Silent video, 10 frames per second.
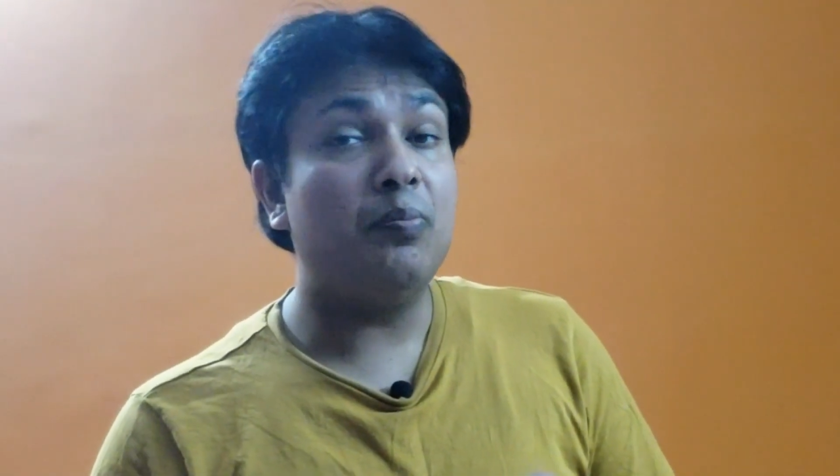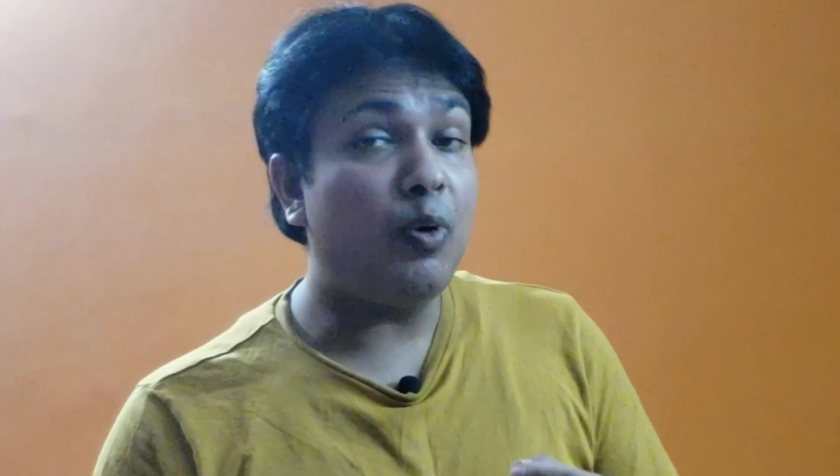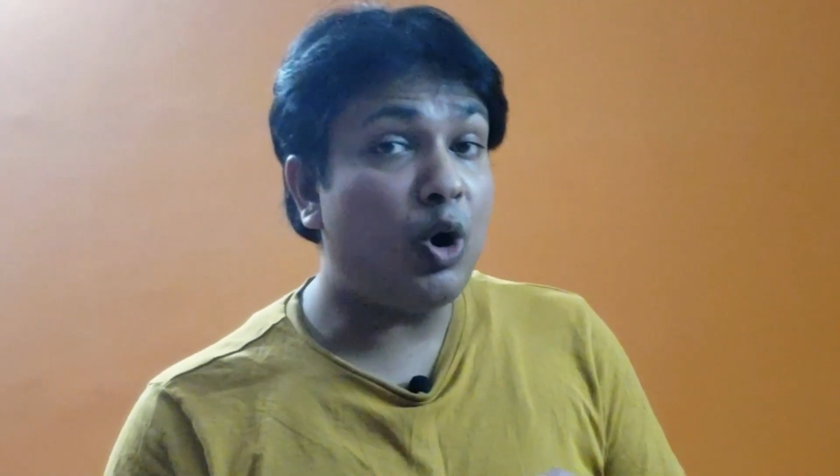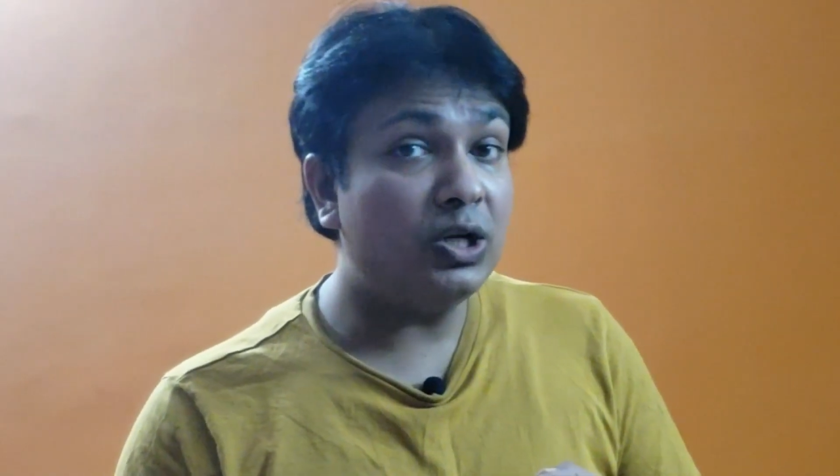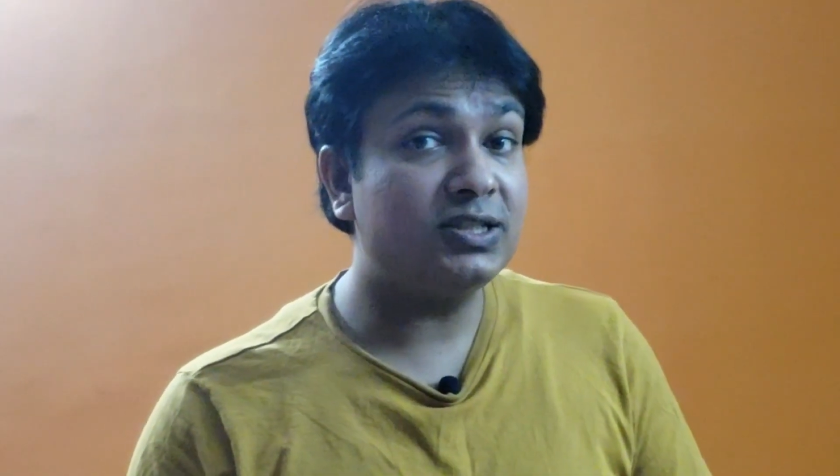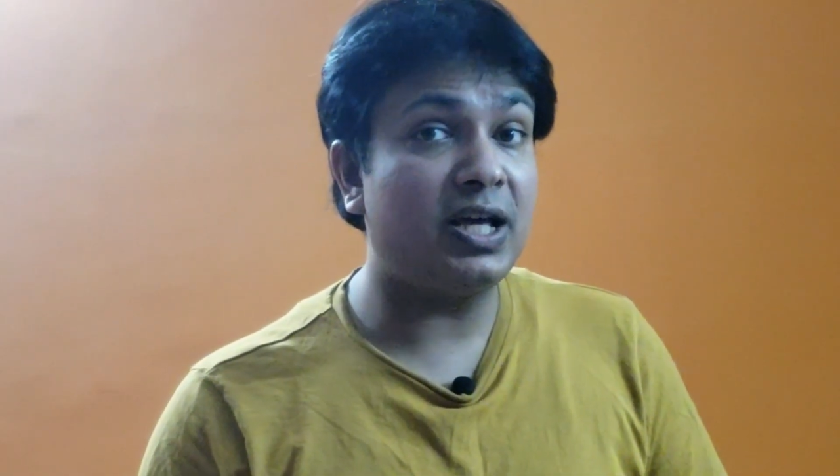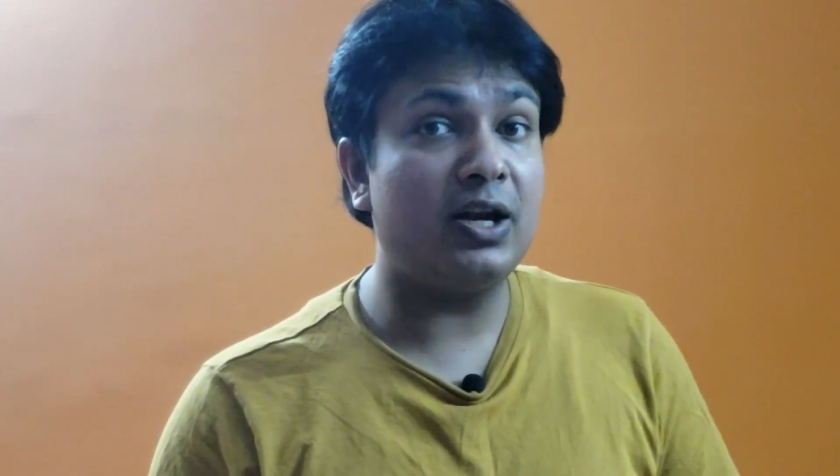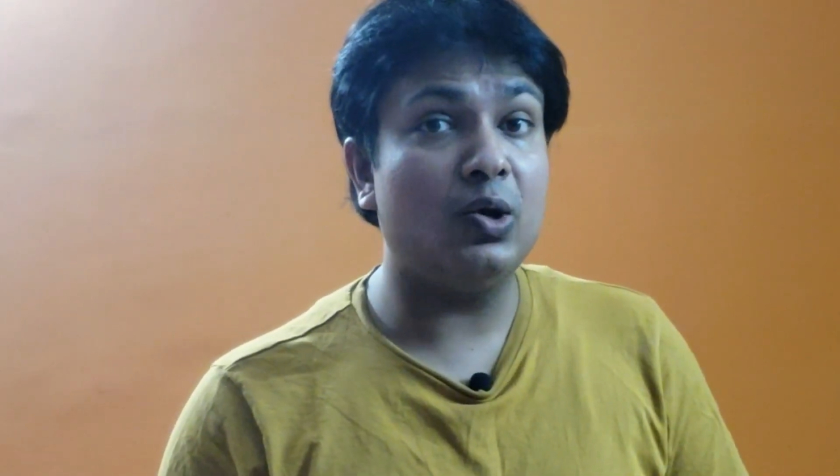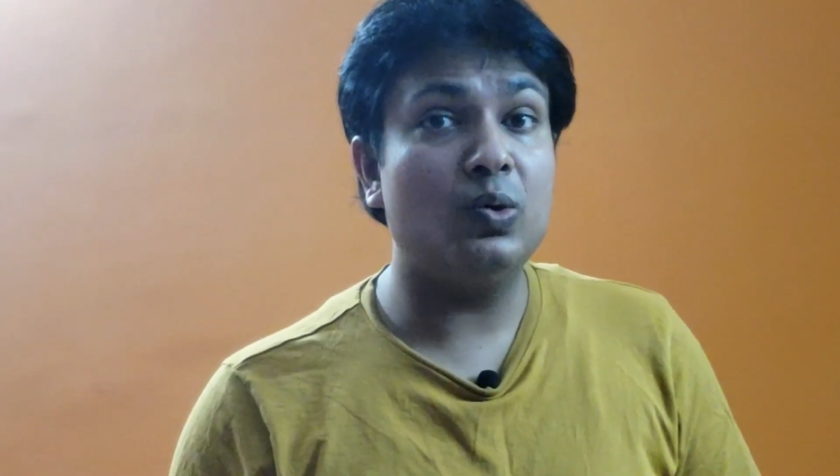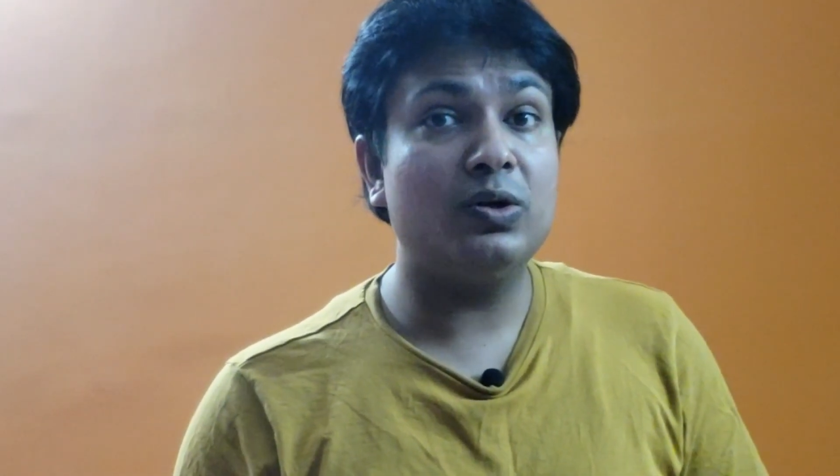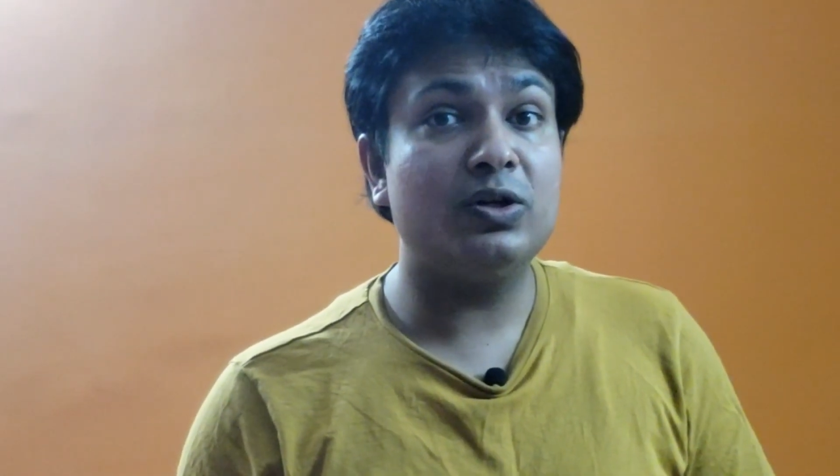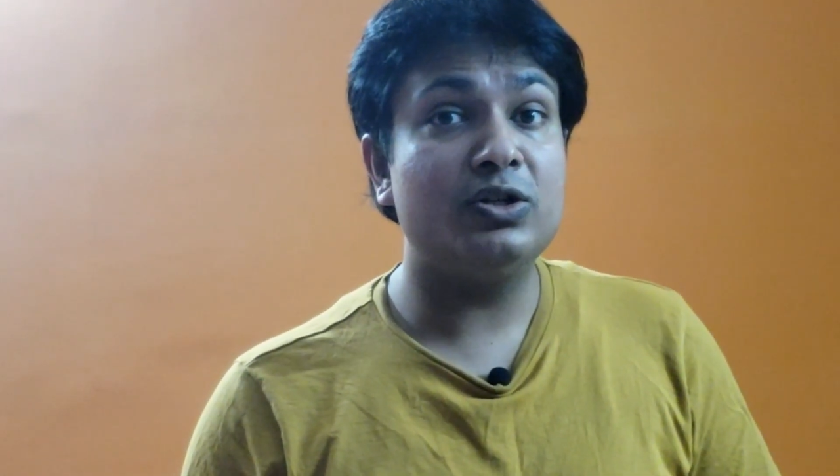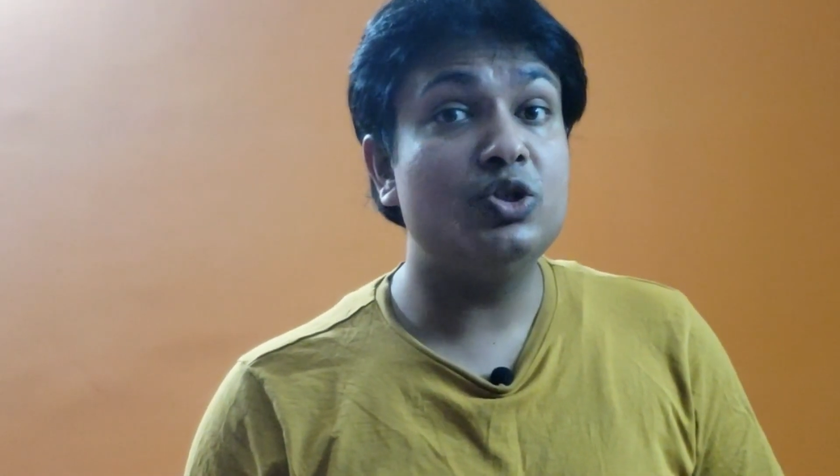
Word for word: बहुत सारे लोग